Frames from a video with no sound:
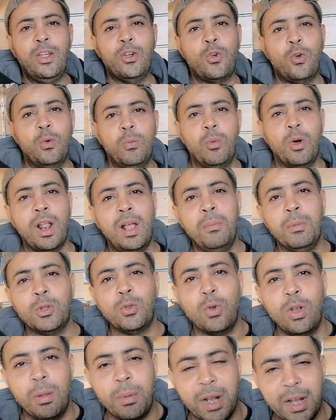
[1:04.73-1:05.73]
عليكم
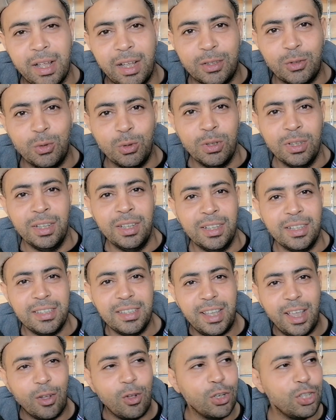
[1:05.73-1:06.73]
ورحمة الله وبركاته
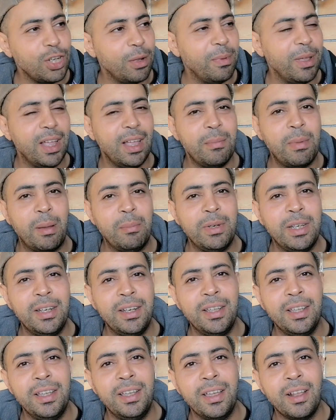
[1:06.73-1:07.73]
ازيكم يا شباب
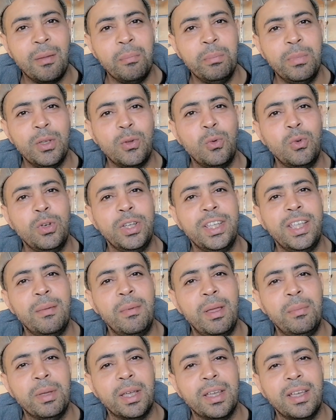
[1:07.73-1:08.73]
عاملين ايه يا رب يكون
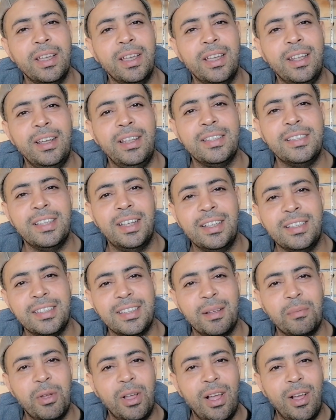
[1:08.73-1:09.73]
الجميع بخير يسعد
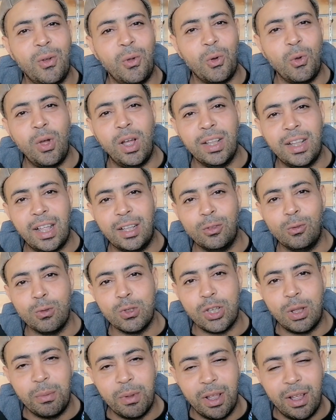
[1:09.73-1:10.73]
صباح كل واحد
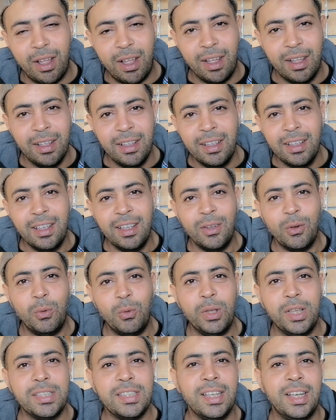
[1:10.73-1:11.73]
عنده صباح
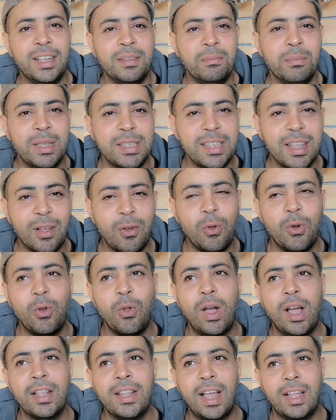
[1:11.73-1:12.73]
يسعد مساء
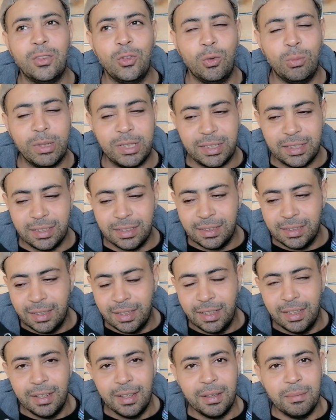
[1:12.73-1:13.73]
كل واحد عنده مساء
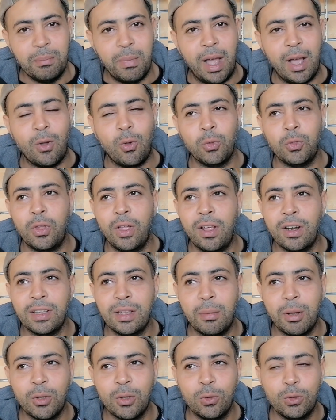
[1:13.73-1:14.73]
معاكم
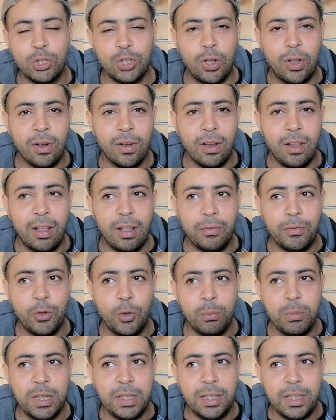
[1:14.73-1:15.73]
النهارده برضه ان شاء الله
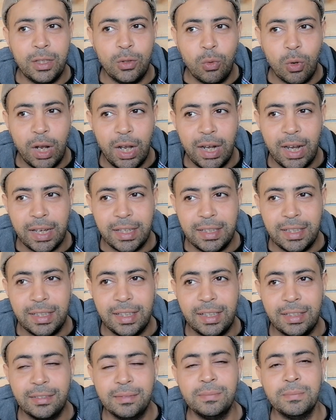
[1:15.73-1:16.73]
في يوم جديد ورحلة
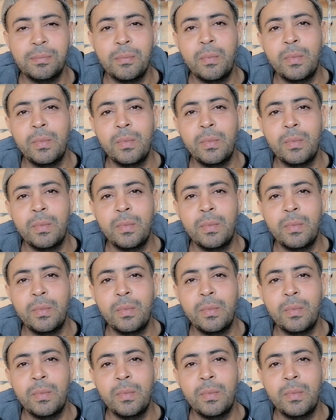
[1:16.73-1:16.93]
جديدة